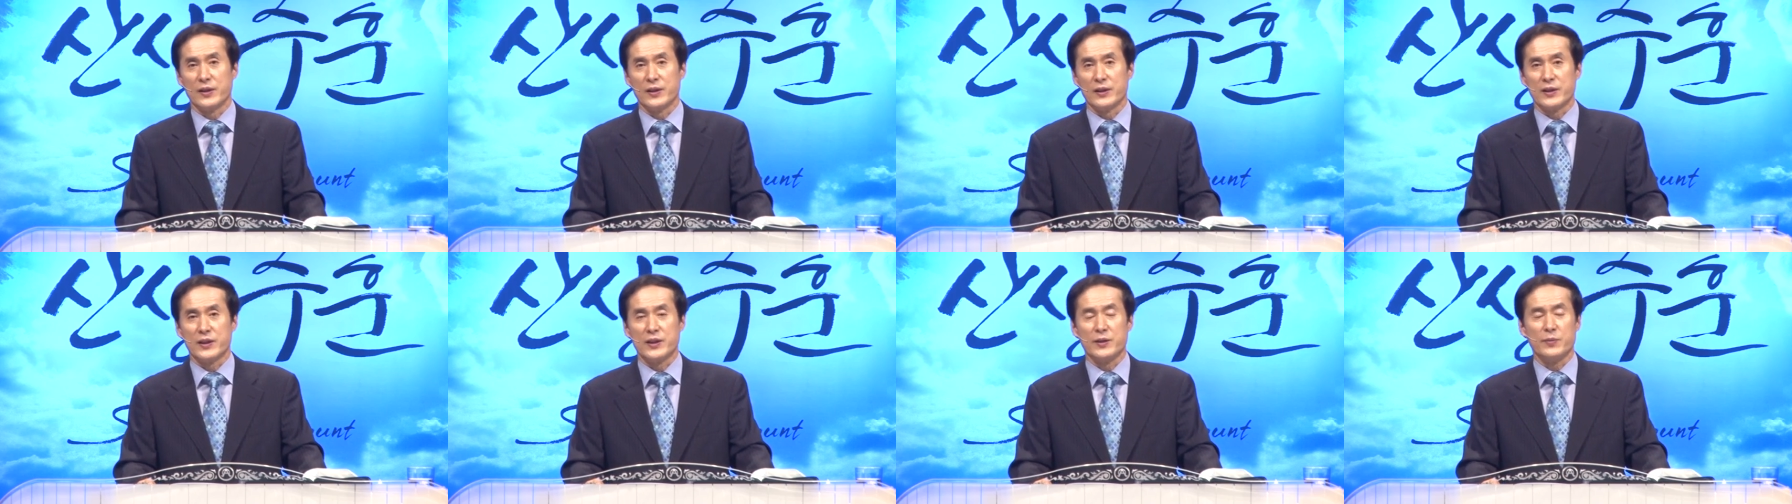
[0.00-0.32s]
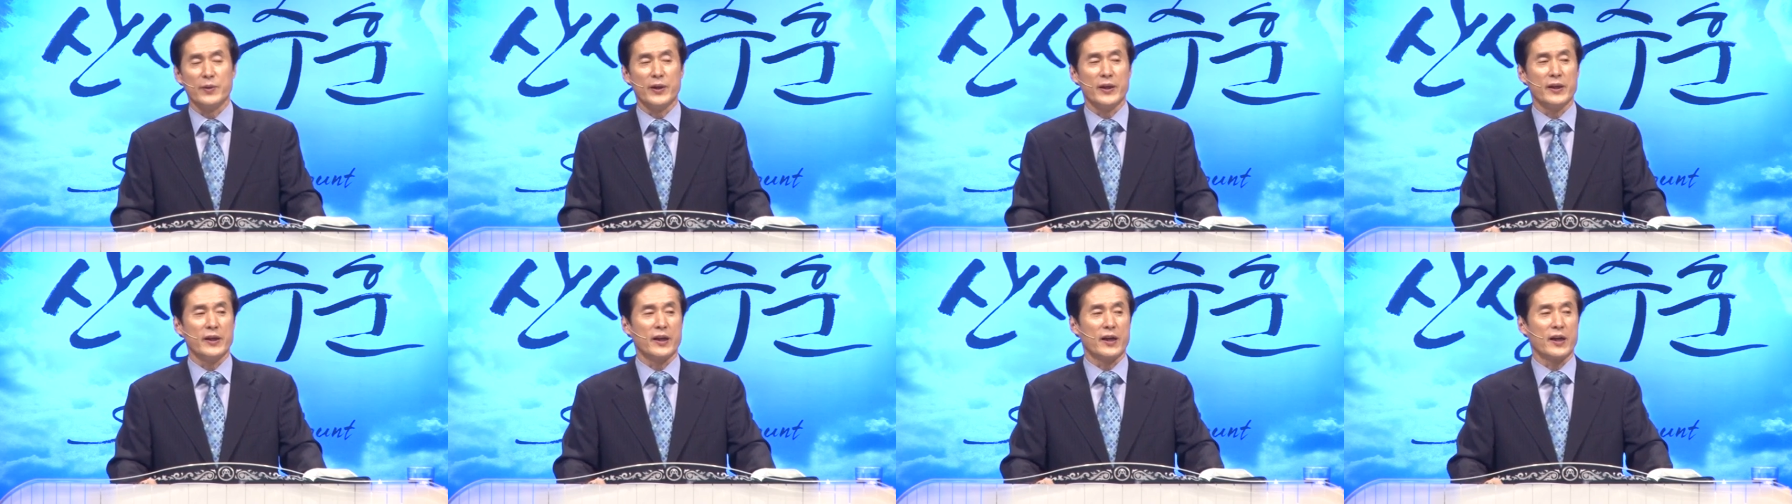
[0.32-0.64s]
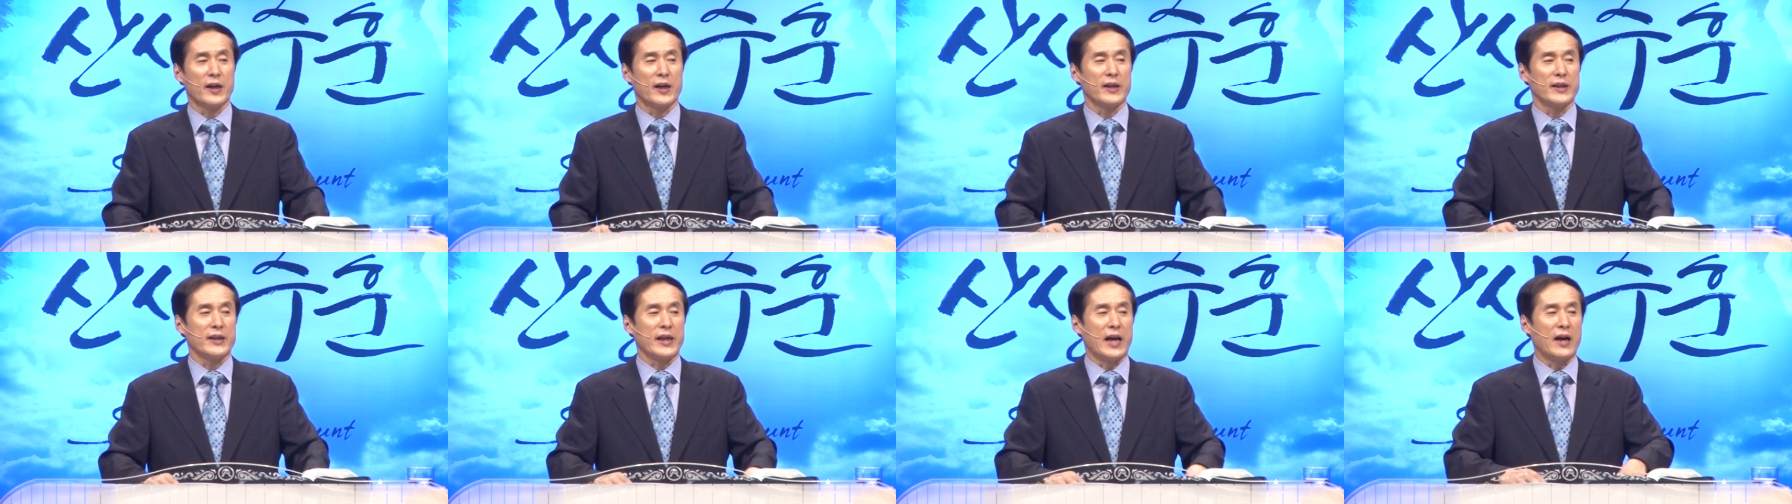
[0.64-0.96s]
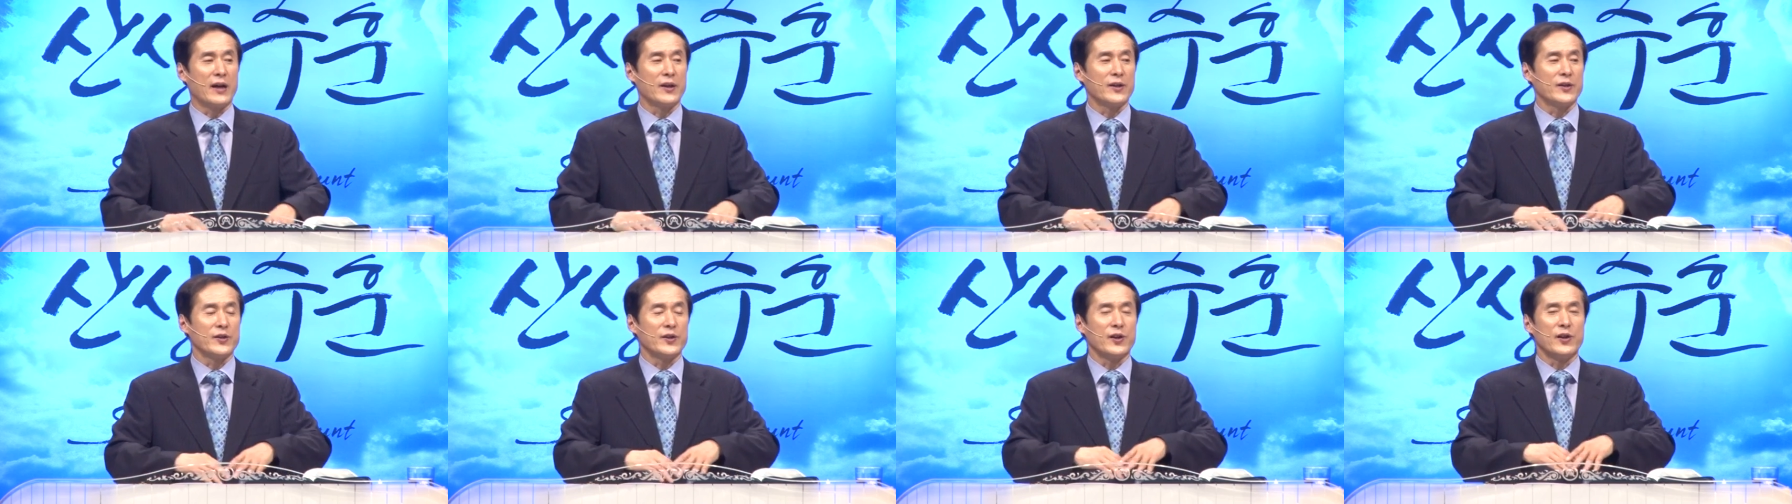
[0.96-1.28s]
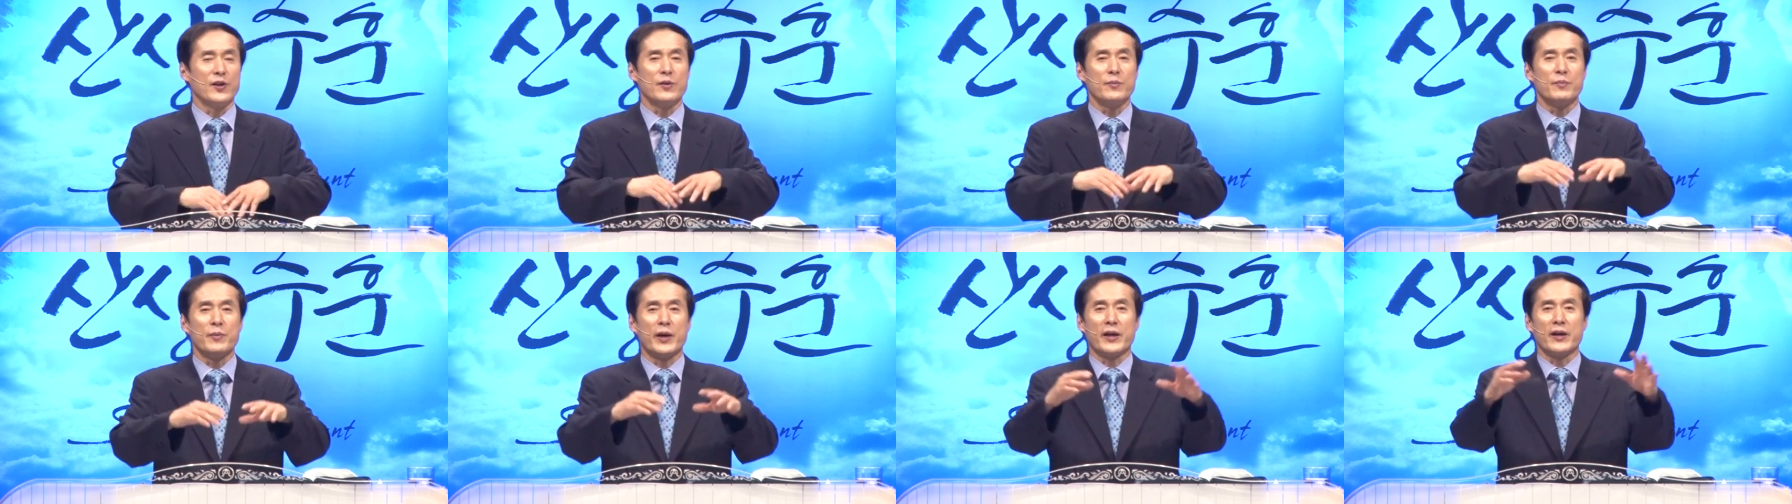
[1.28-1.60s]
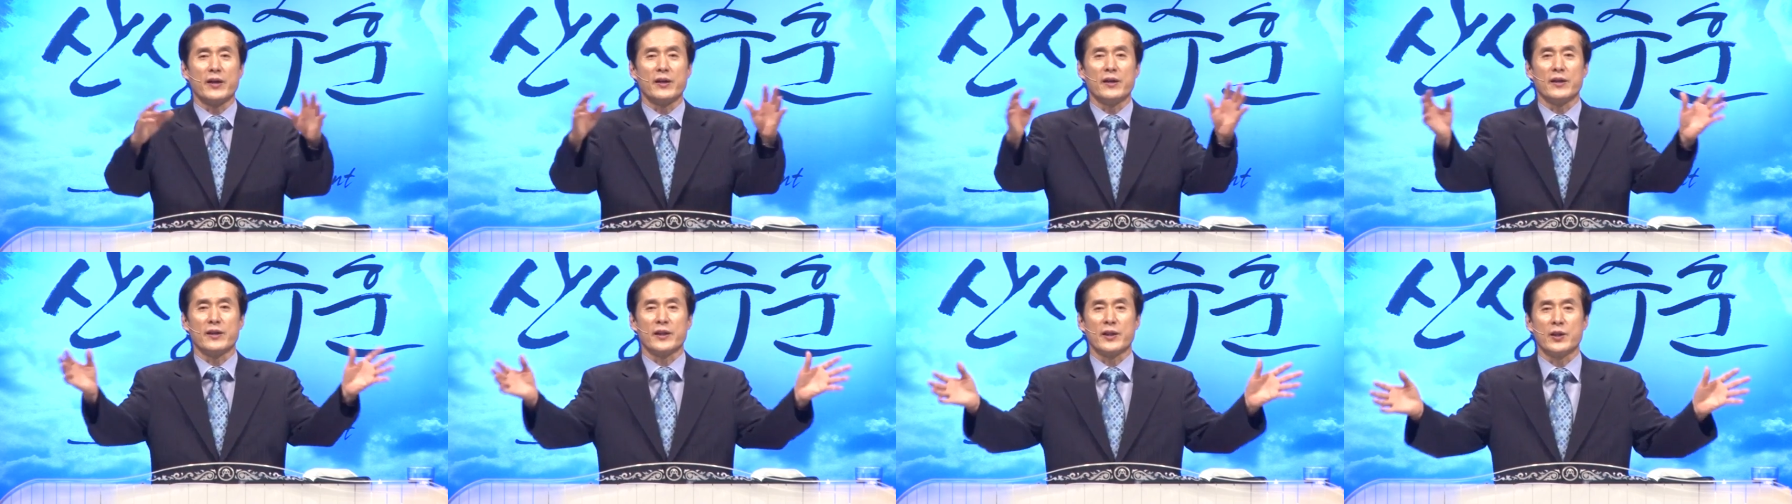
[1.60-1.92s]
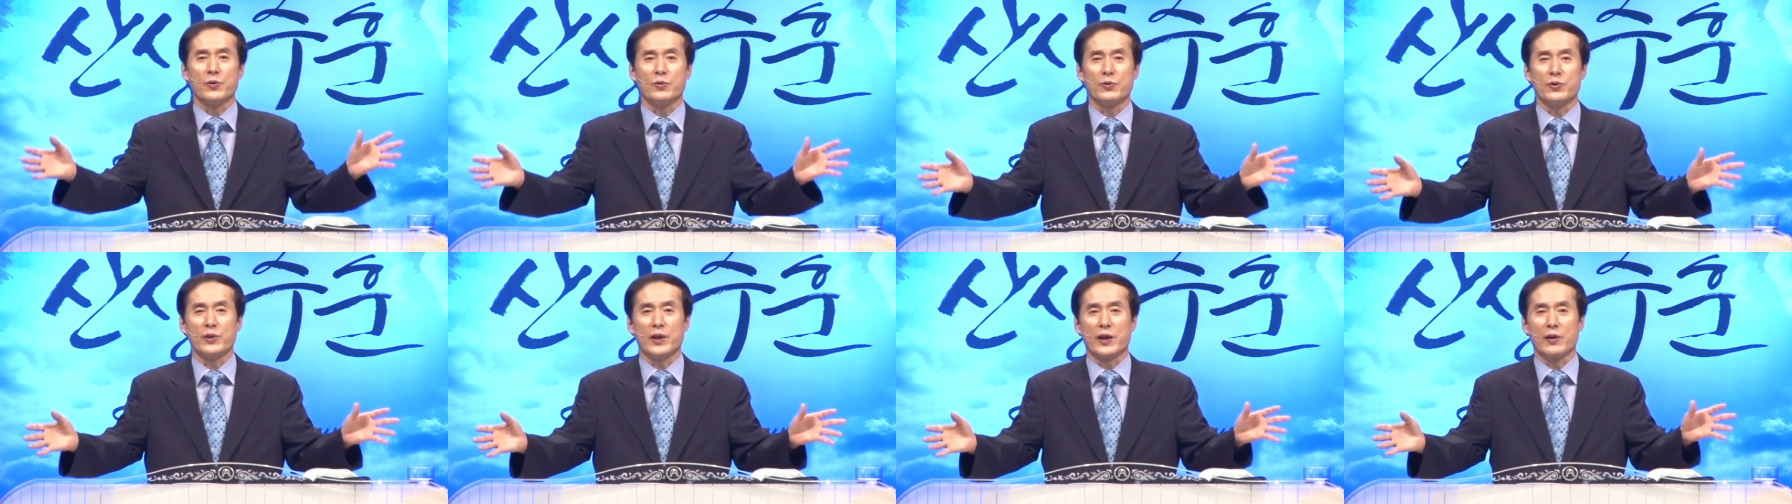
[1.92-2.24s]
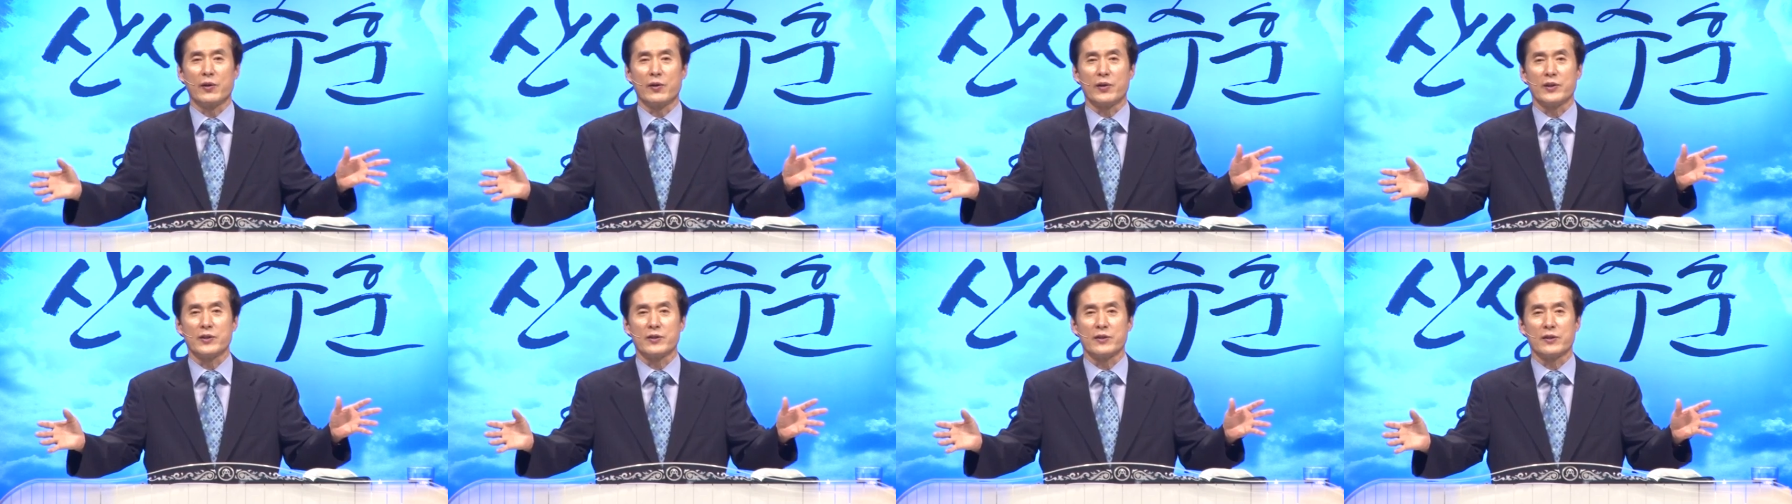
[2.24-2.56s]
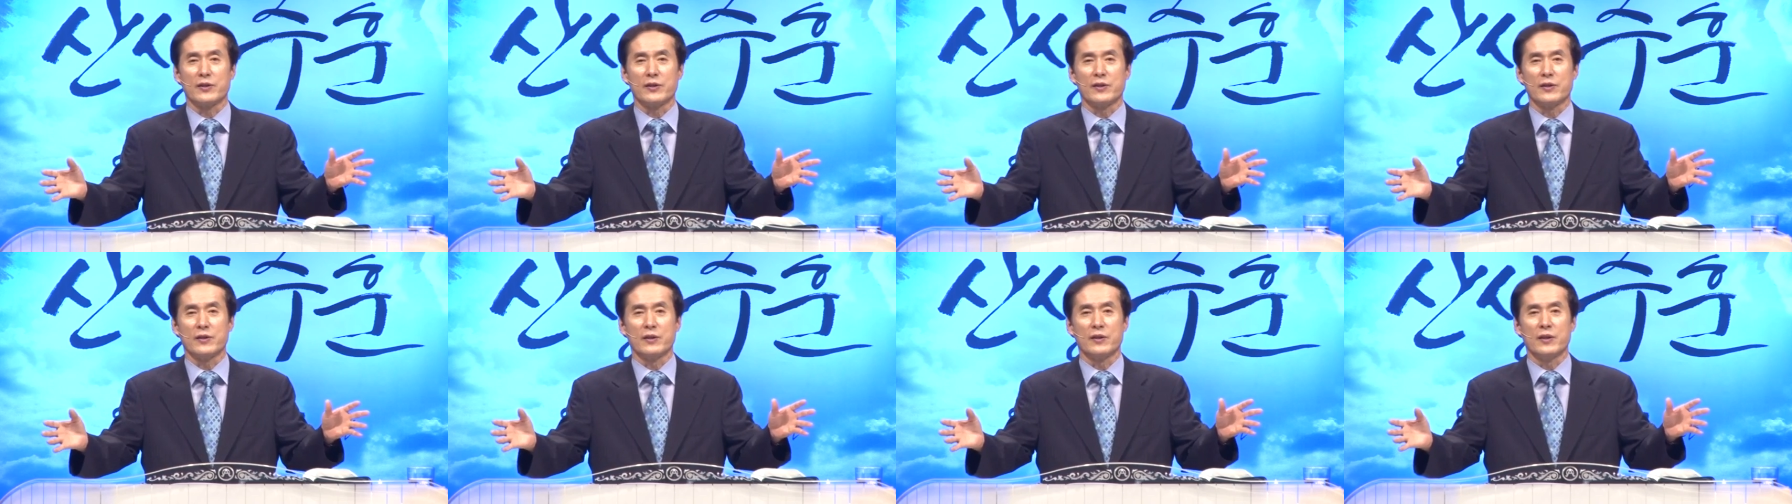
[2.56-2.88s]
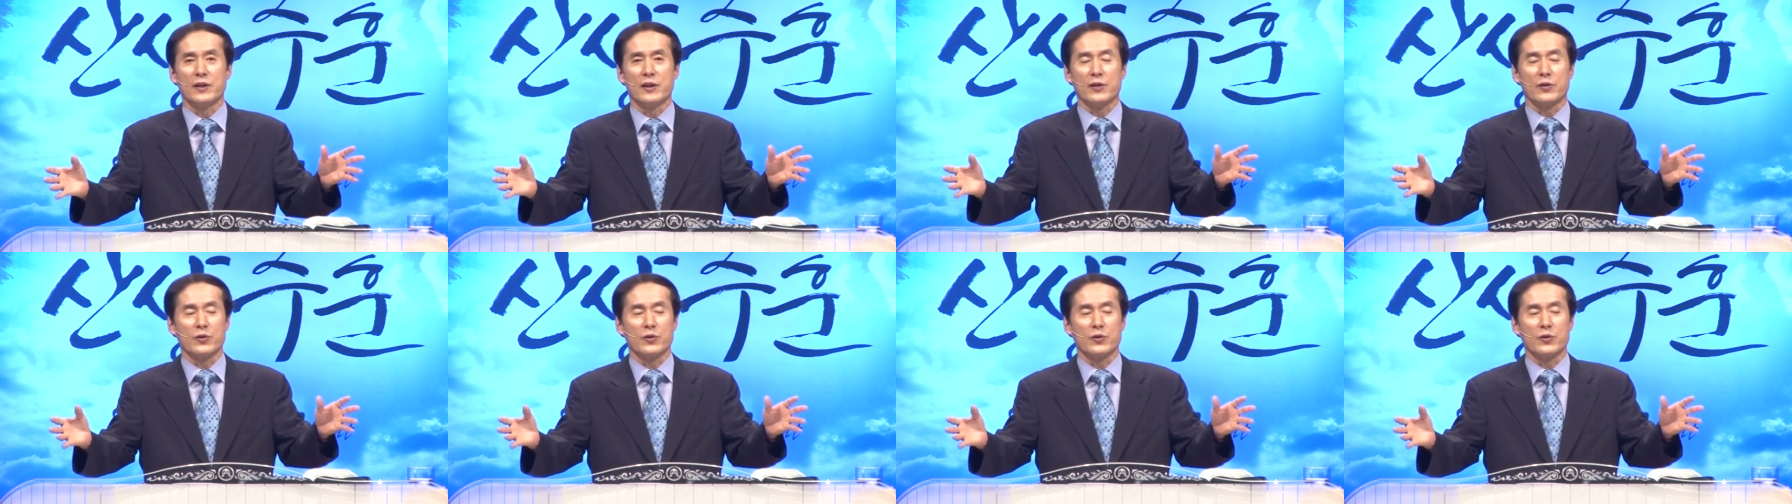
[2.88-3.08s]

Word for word: 집에 내가 양 열마리를 키운다고 해서